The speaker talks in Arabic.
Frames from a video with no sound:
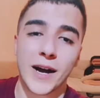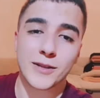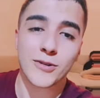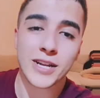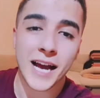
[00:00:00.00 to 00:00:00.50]

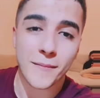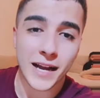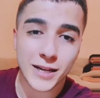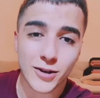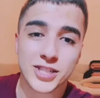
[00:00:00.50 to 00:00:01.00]
وبعتوا لي اياها
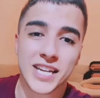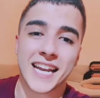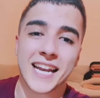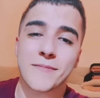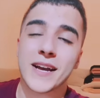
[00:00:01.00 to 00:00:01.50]
مع الكوتش
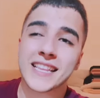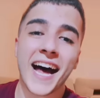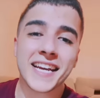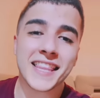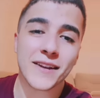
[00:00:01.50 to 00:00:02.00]
على البيت
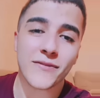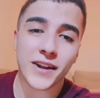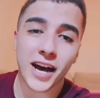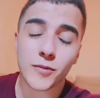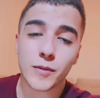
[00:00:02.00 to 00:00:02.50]
انا كثير
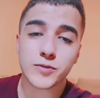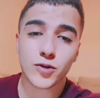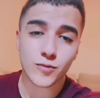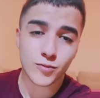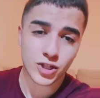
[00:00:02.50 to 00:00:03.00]
فرحان
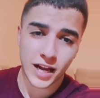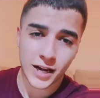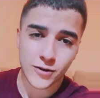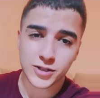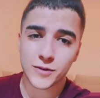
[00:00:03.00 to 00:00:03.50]
ومبسوط مش
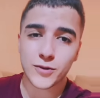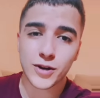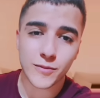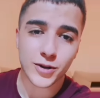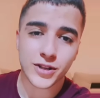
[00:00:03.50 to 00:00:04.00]
لانه
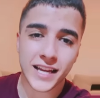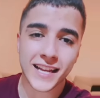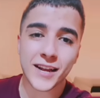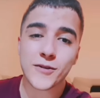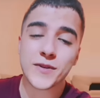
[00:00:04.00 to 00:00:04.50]
جابوا لي
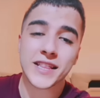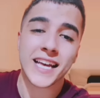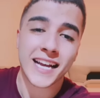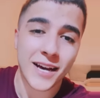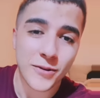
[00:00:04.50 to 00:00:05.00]
البروتين انهم
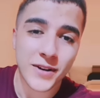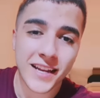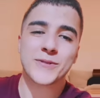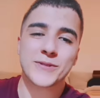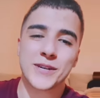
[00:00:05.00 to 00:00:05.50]

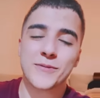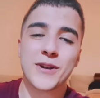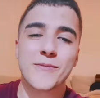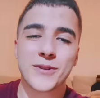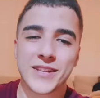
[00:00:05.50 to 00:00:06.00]
متذكروني
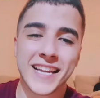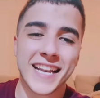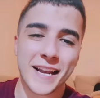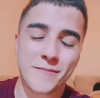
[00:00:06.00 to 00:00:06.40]
وجابوا لي البروتين